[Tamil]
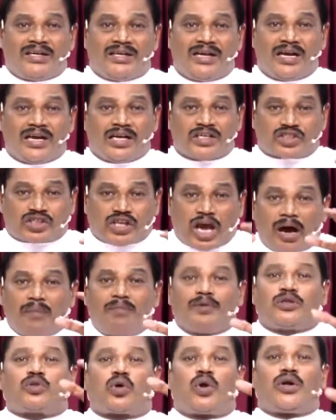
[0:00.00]
என் பிள்ளைகள்
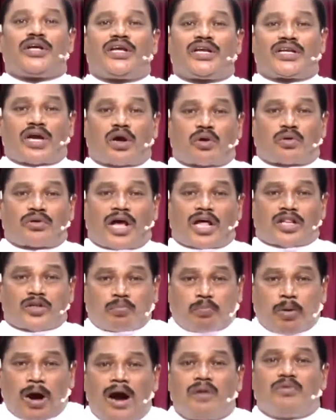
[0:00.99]

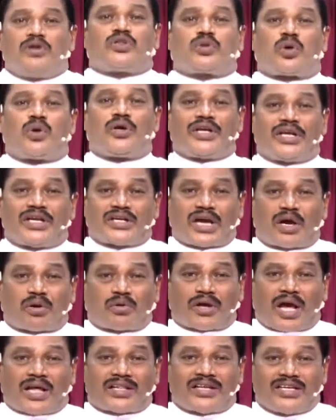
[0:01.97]
சாபத்தோடு இருக்கக்கூடாது
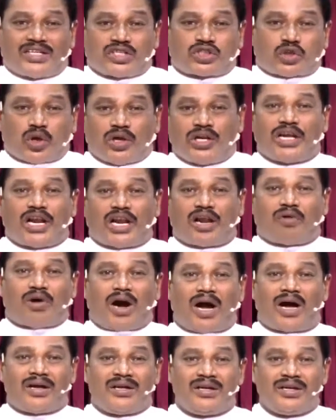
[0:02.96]
பாவத்தோடு
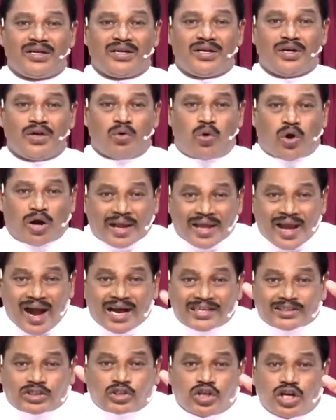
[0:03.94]
இருக்கக்கூடாது என்று சொல்லி அல்லவா
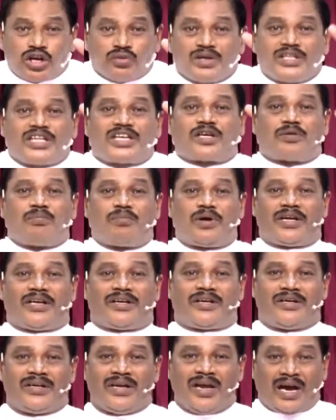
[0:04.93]
உங்களை
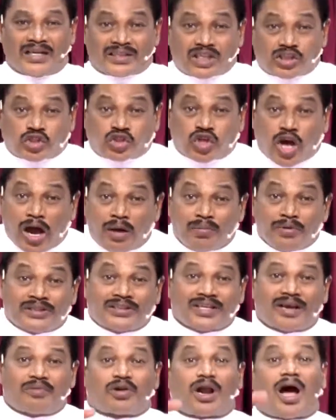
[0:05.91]
ஆசீர்வதிக்கும்படி
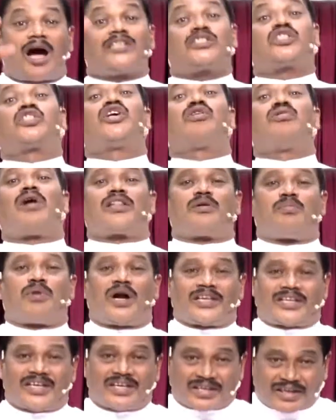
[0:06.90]
அந்த சாபத்தை
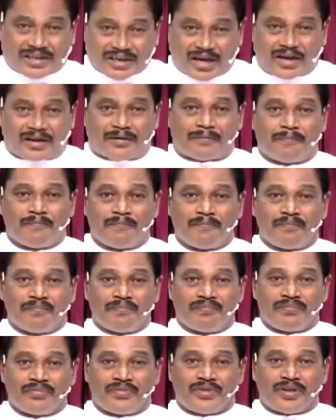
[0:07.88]
ஒரு ஆசீர்வாதமாக்கி
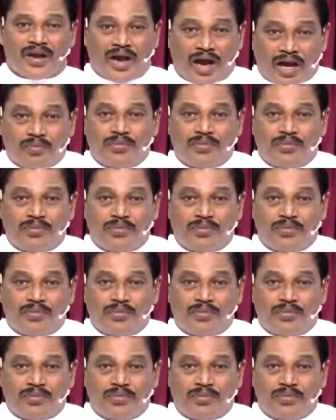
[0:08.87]
இருக்கிறார்